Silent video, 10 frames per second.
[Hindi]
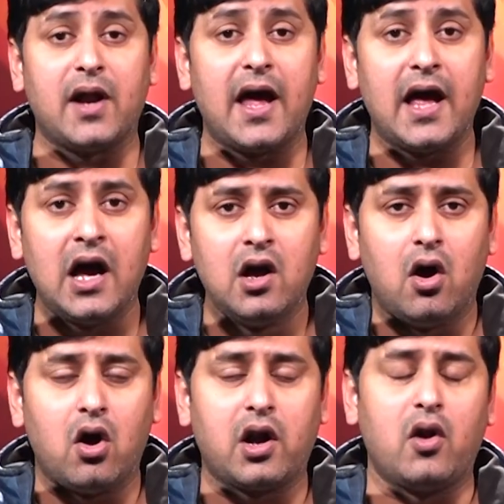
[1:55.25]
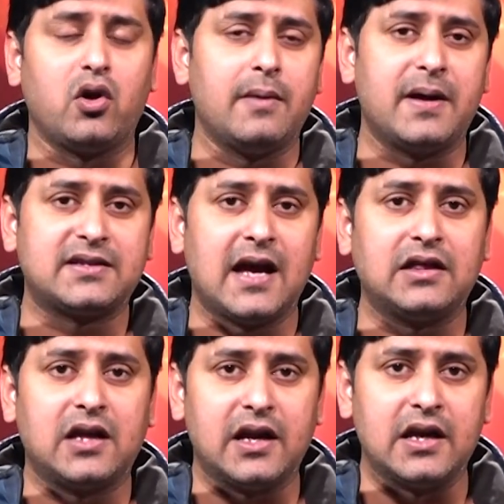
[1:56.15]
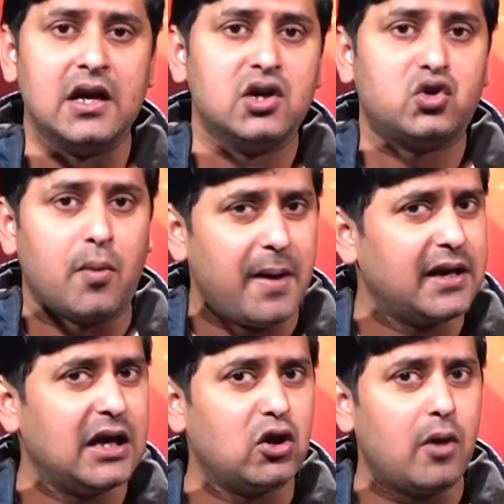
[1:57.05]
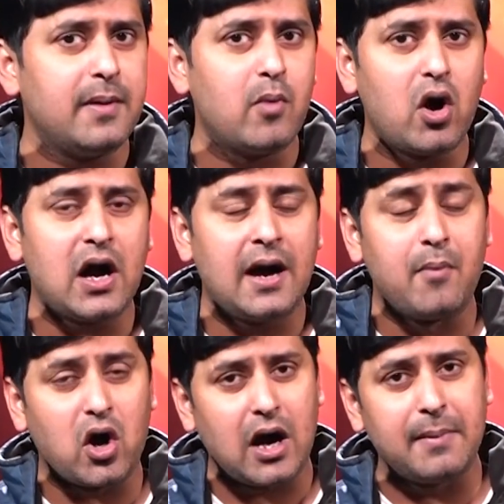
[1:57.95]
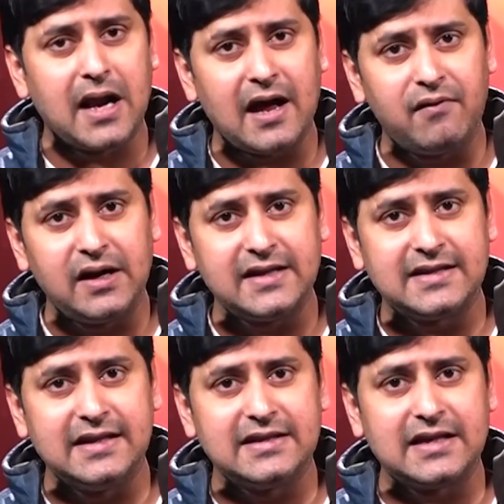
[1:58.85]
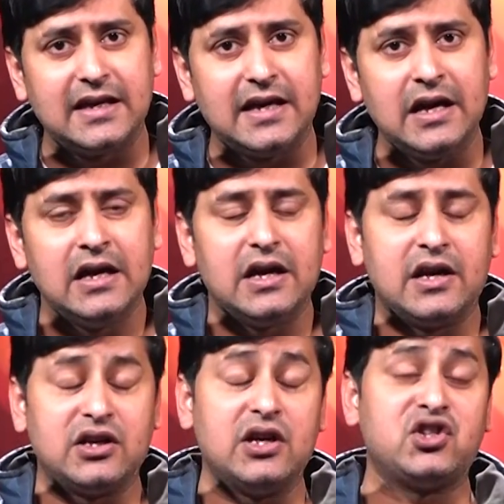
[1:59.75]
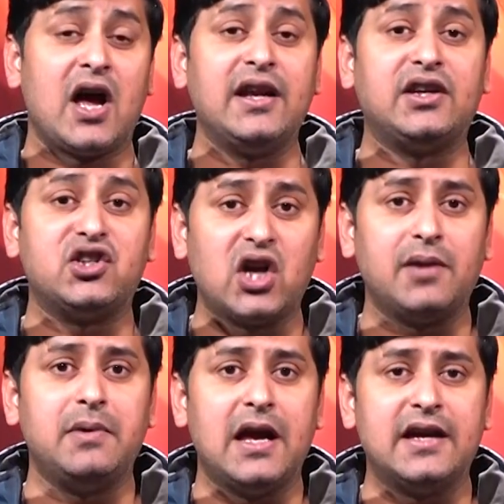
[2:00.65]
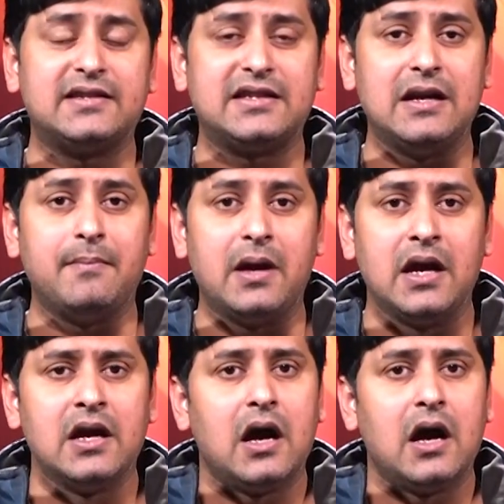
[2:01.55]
बुनाया और रनों की बरसात करी शुभमन गिल को भी मौ, आ, मौका मिला है वनडे सीरीज के लिए ईशान किशन भी है इस टीम में